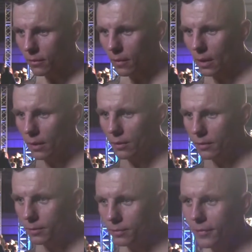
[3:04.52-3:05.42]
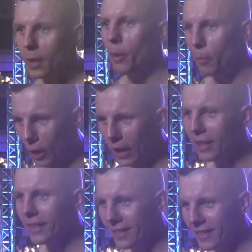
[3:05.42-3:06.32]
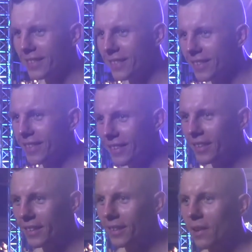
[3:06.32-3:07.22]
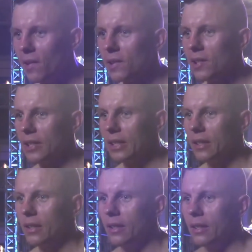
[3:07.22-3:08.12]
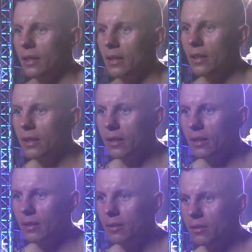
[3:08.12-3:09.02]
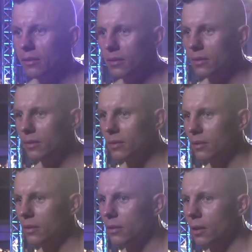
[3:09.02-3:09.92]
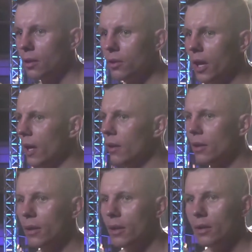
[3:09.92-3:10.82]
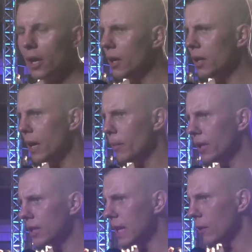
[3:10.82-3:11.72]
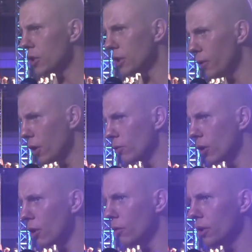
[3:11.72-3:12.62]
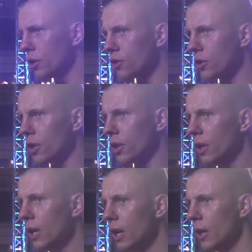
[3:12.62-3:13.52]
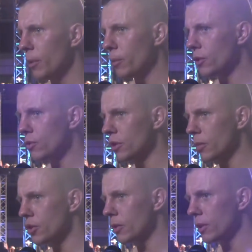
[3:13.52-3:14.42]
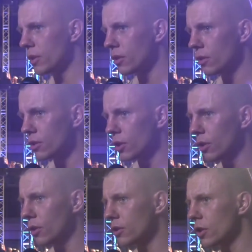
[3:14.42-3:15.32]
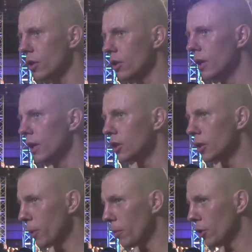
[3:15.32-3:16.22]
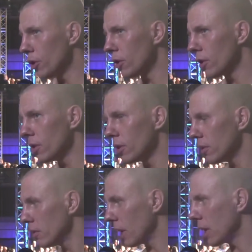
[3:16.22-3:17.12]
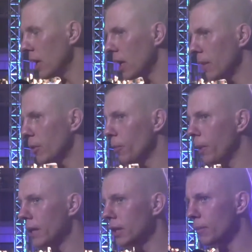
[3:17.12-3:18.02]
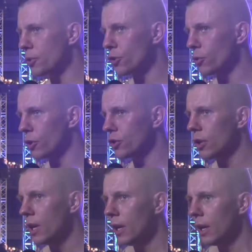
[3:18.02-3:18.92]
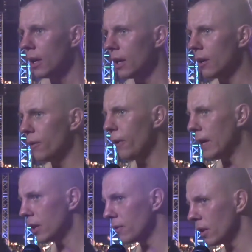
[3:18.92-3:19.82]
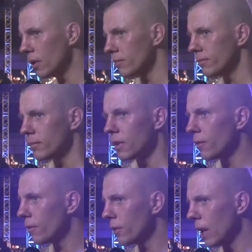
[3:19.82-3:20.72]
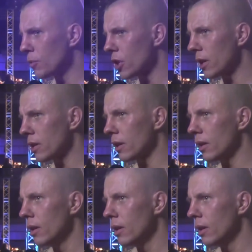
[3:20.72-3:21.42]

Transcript: które teraz są bardzo popularne, wchodzą w grę, czy, czy nie, będziesz starał się iść tą swoją drogą? Nie, nie, będę starał się swoją drogą iść y, po prostu zobaczymy, co, co, co, co promotor, y, jakie, jakie będą plany na przyszłość. Y, fajnie w, Nie w Niemczech